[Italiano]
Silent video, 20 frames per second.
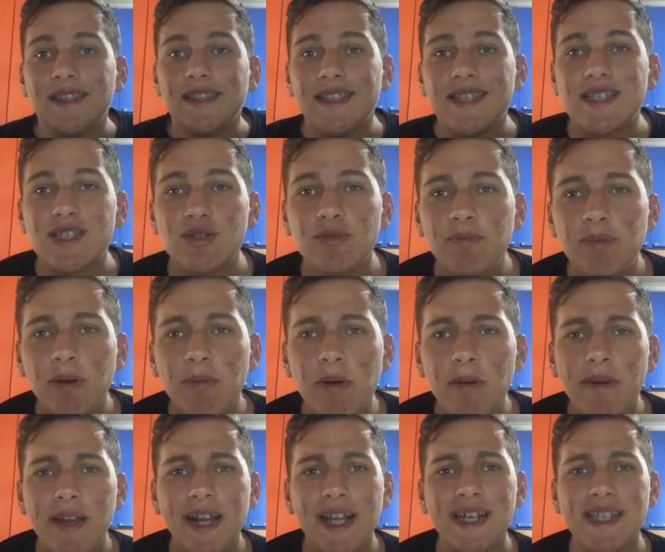Nessun
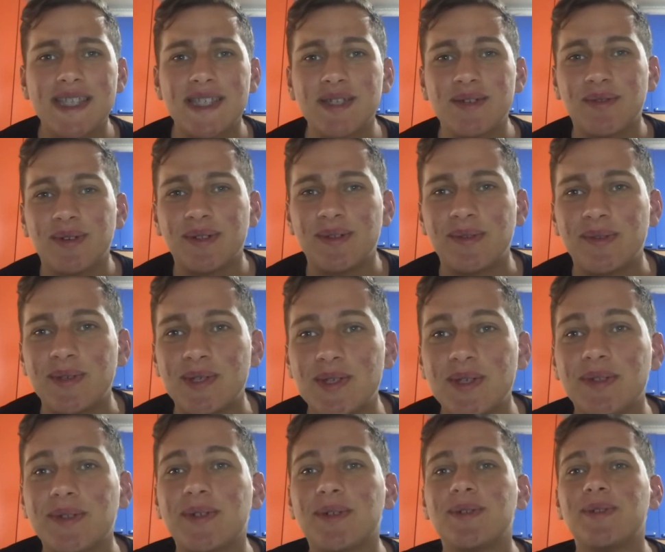problema ragazzi, qua è tutto
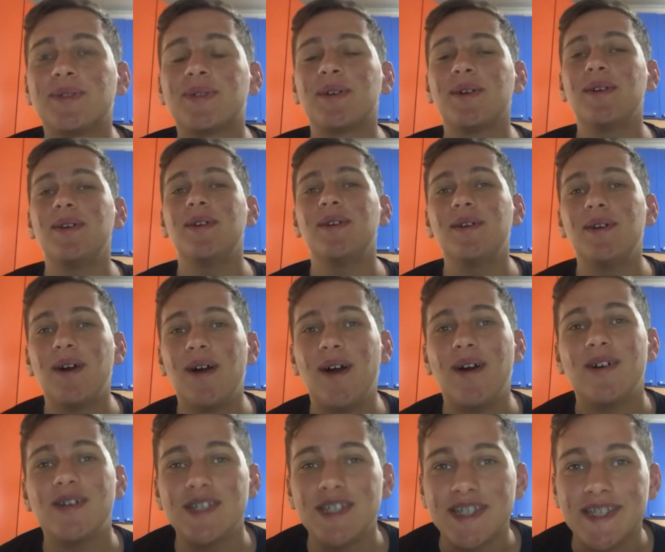sotto controllo,
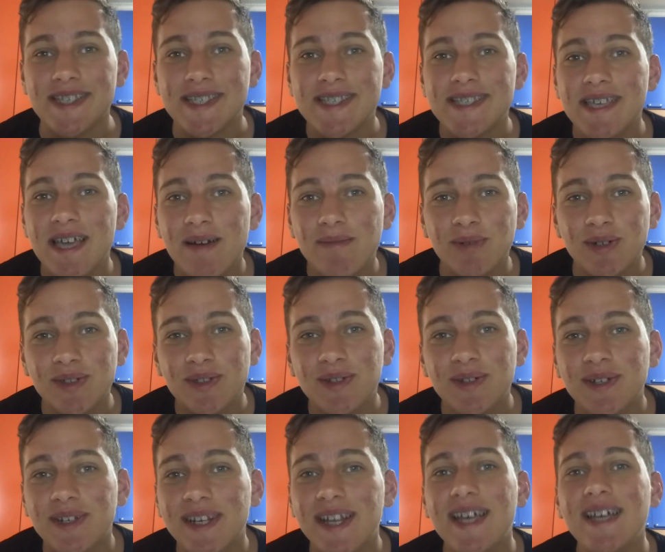oggi siamo
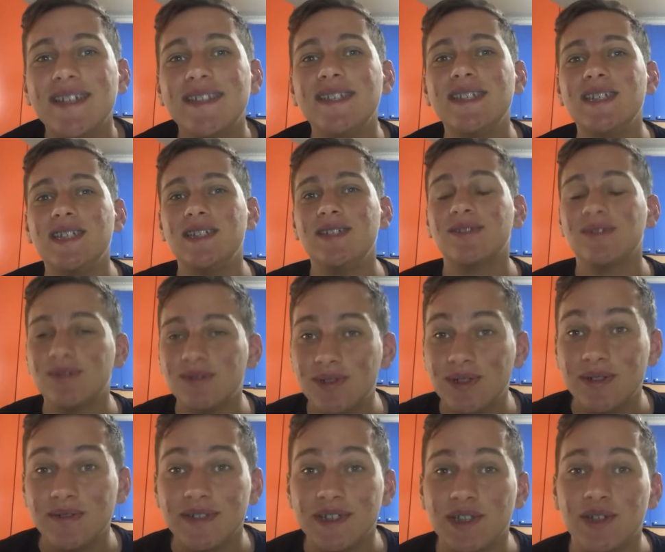tornati in un
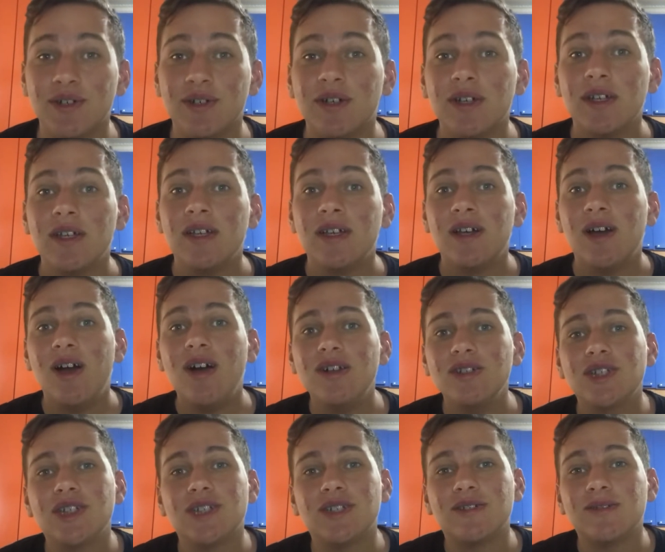nuovo video.
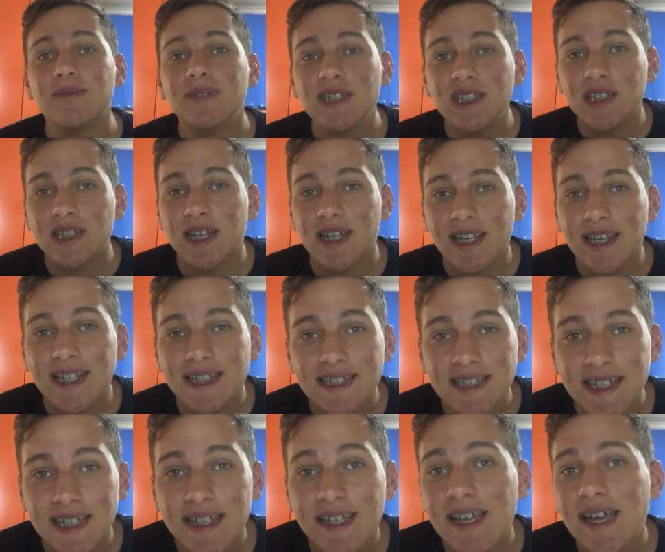Oggi comincia la
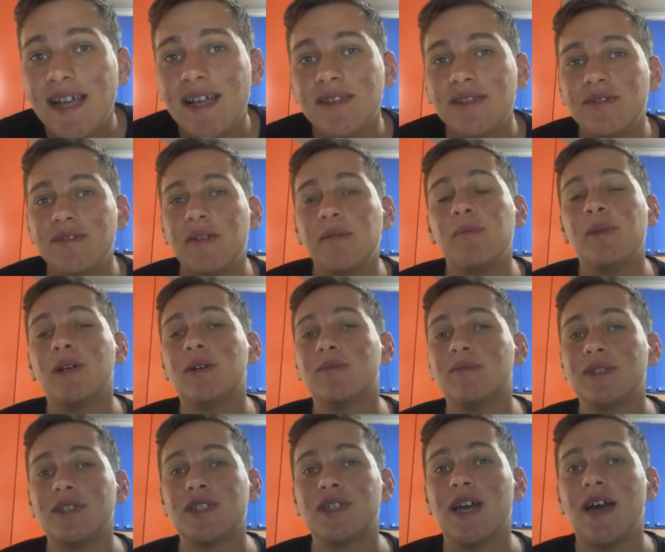Serie A, dovrebbe
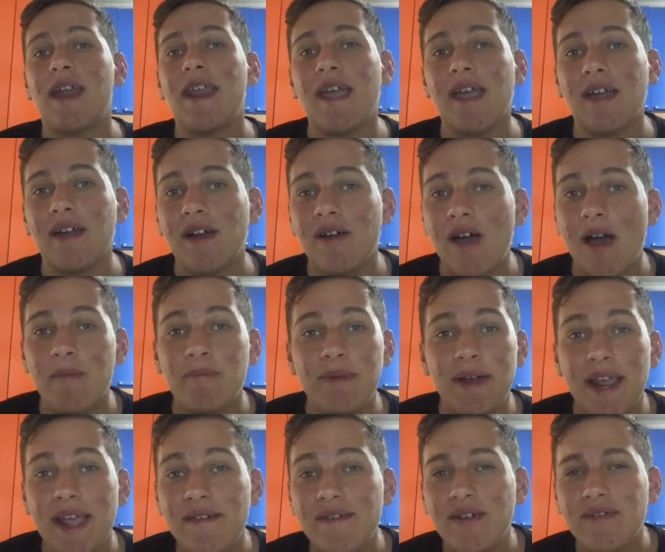cominciare a
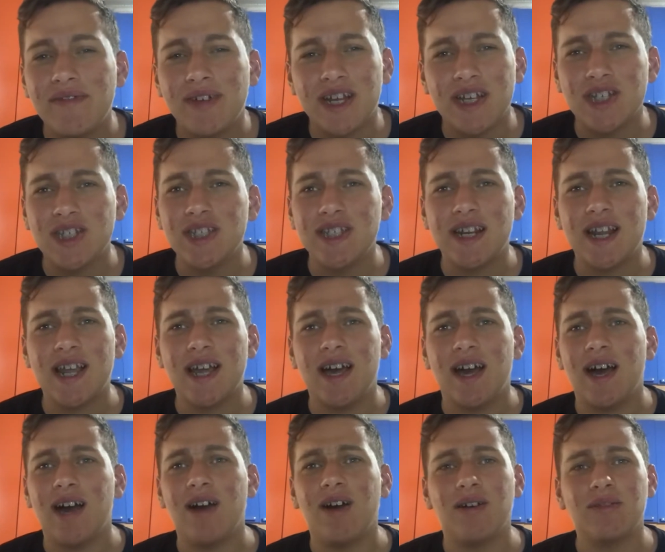breve, fra
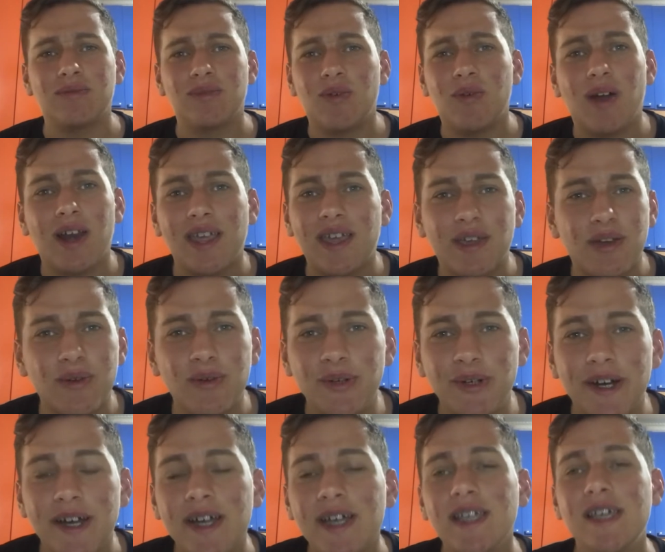circa qualche
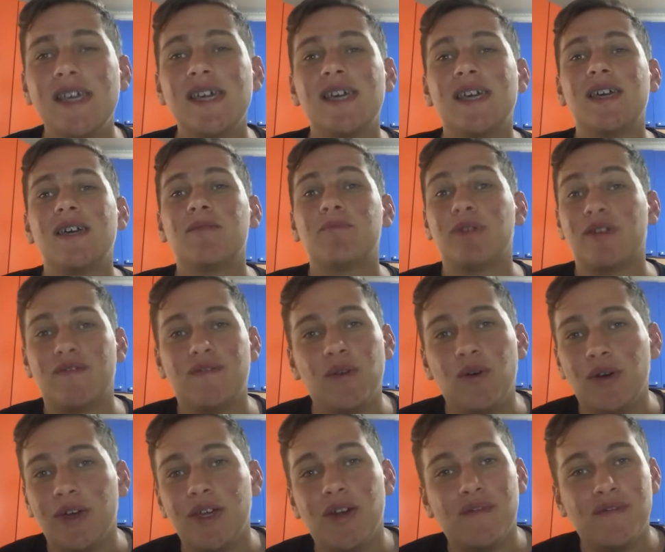ora, per
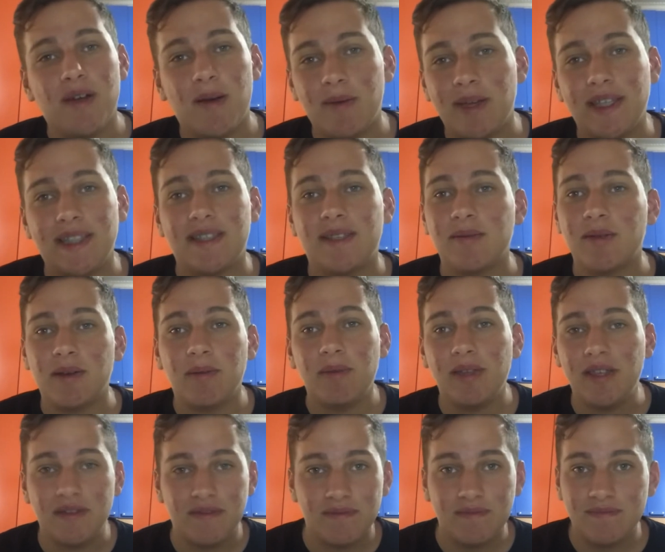voi ovviamente, per
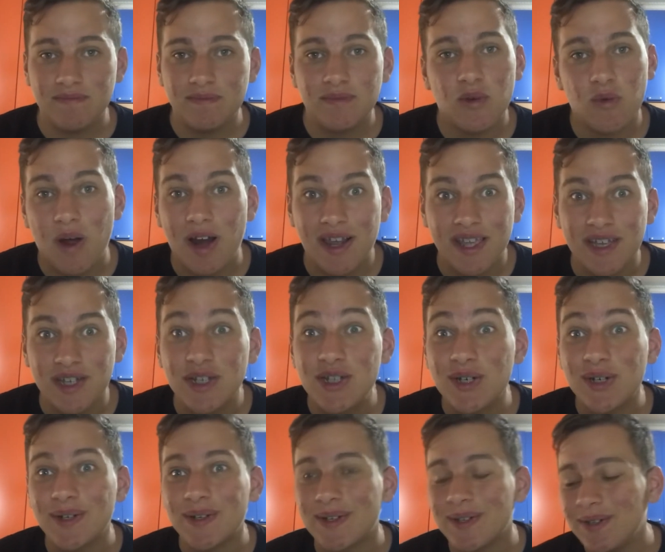me qualche
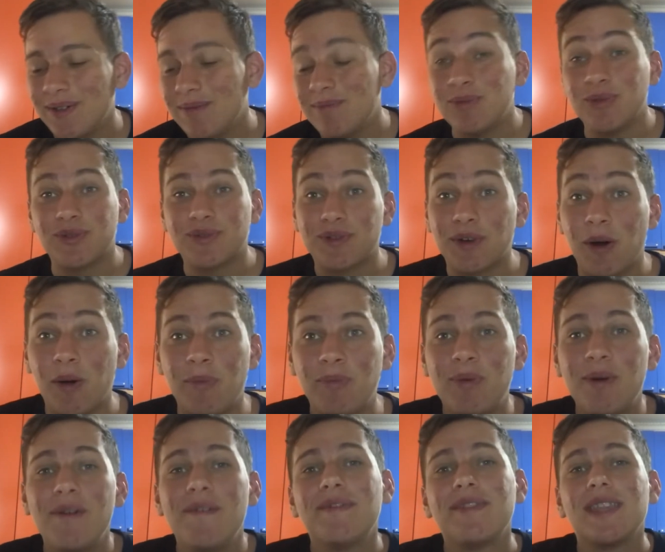giorno
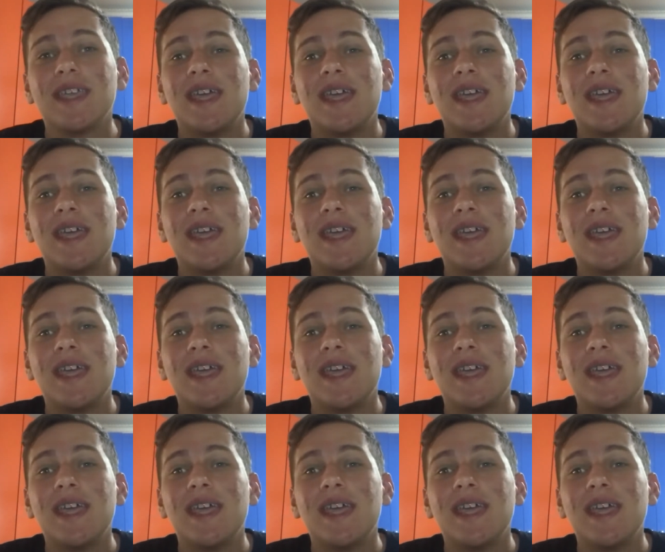purtroppo.